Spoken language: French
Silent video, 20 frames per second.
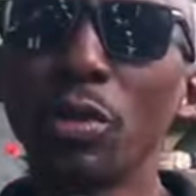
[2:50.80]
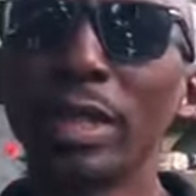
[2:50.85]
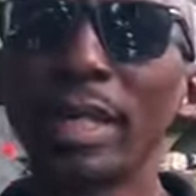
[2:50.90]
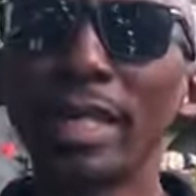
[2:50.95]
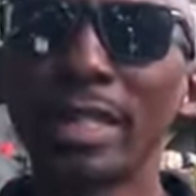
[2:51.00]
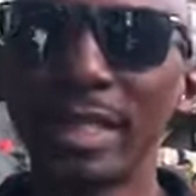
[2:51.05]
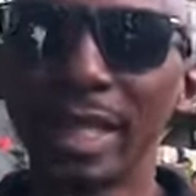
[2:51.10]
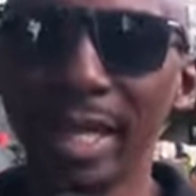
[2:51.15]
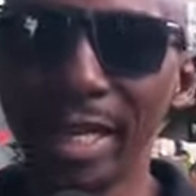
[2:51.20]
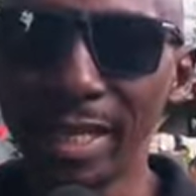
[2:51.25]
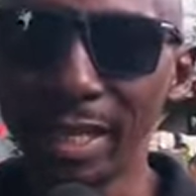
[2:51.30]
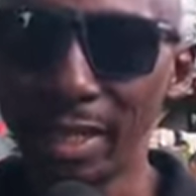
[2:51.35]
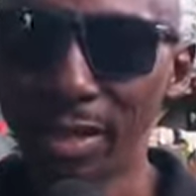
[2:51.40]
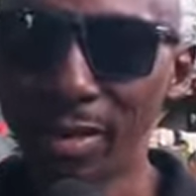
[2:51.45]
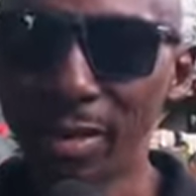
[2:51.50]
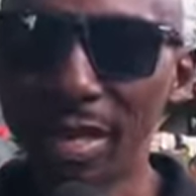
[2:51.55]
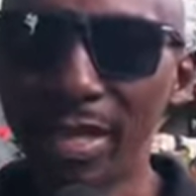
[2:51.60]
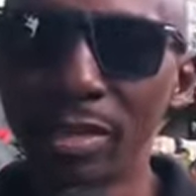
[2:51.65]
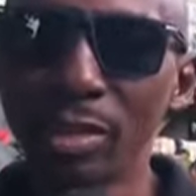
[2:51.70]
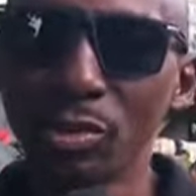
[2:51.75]
critères
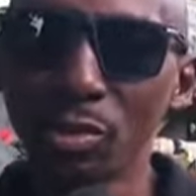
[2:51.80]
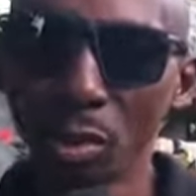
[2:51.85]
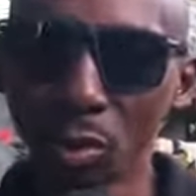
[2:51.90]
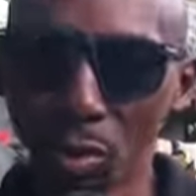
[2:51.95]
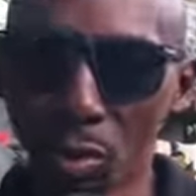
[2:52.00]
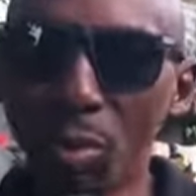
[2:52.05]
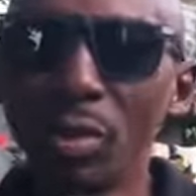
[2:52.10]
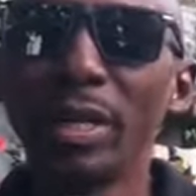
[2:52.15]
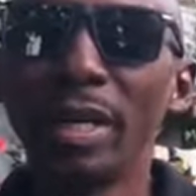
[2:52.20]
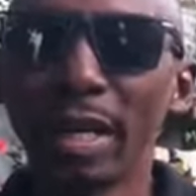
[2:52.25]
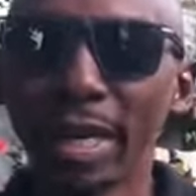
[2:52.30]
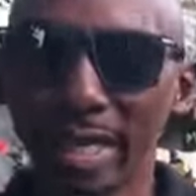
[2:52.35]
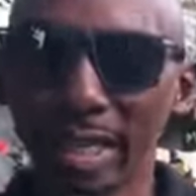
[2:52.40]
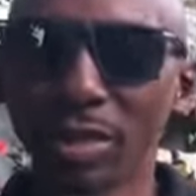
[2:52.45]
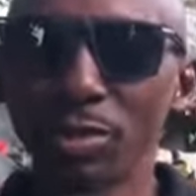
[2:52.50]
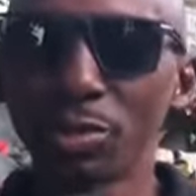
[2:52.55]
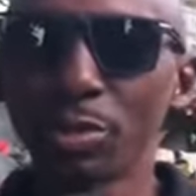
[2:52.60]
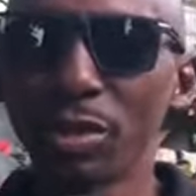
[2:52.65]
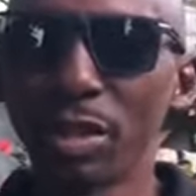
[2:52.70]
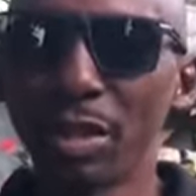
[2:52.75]
qui sont encore
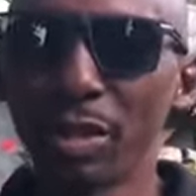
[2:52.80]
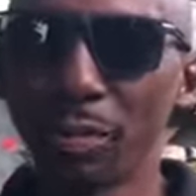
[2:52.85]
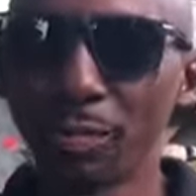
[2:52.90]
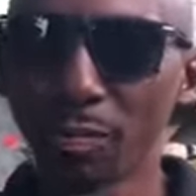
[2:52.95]
réajoutés